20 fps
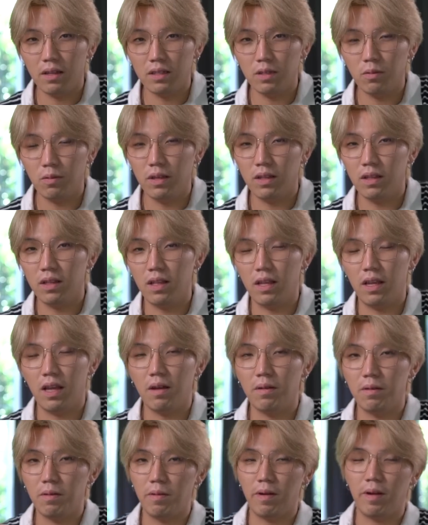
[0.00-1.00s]
ชีวิตอะไร
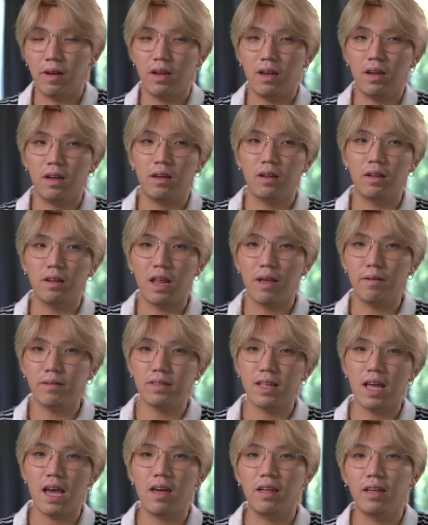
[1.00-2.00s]
เงี้ยหรือว่าไล
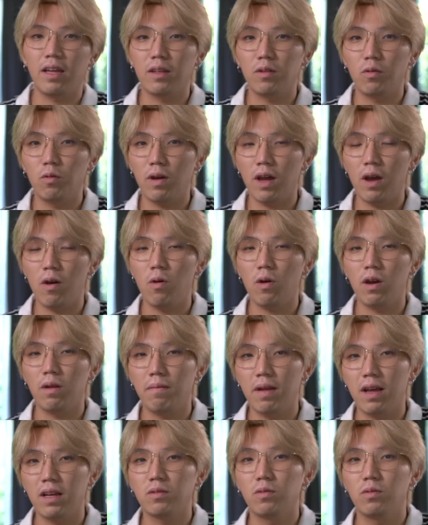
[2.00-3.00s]
ฟ์สไตล์อะไรเงี้ยดูเข้ากั
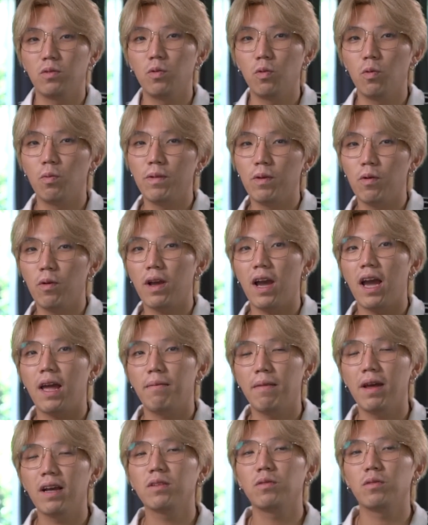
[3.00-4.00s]
นมากสุดดูมีโอกาส
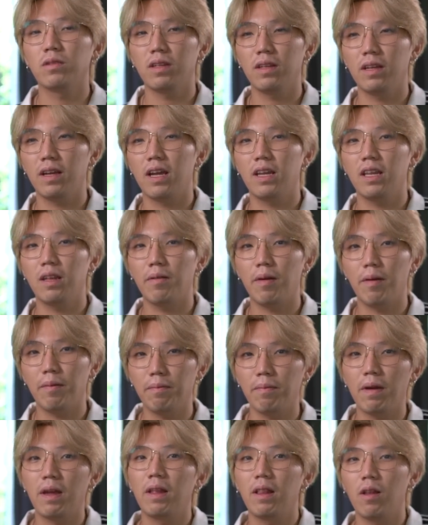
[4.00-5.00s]
มากสุดในการที่เรา
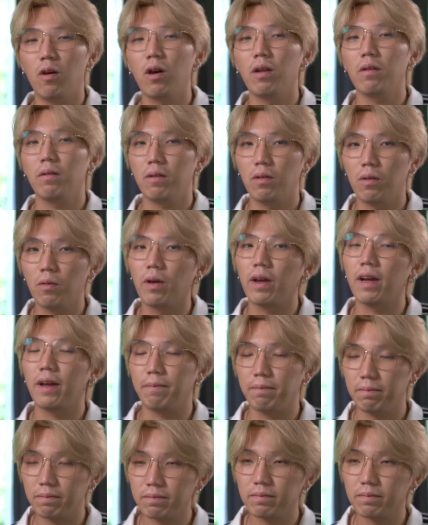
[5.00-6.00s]
ไปรอดด้วยครับ